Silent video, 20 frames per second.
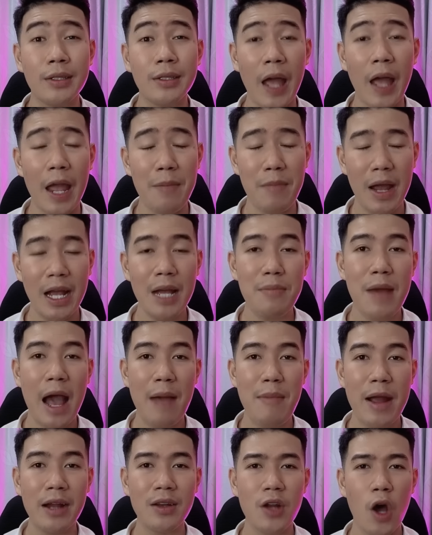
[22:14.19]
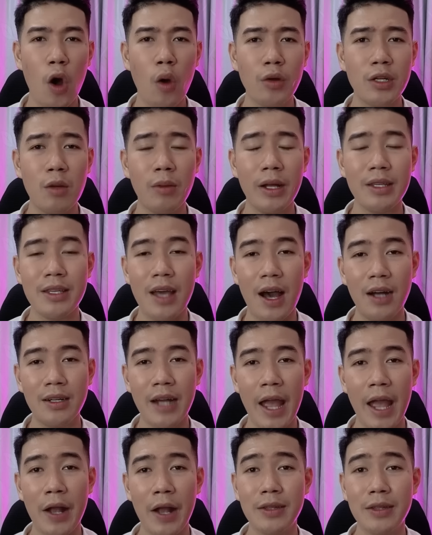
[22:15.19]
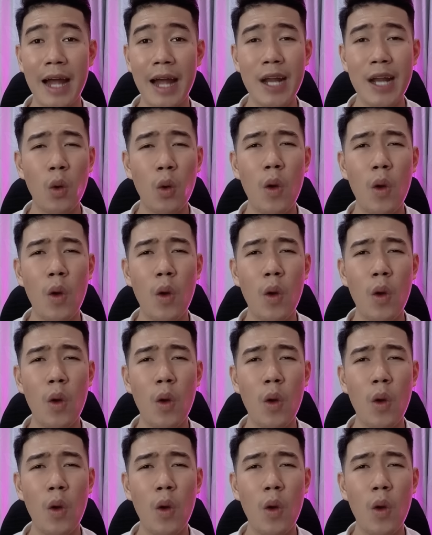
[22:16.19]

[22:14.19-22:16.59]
thì mấy cái bà bán đồ ở trong cái chợ này người ta đâu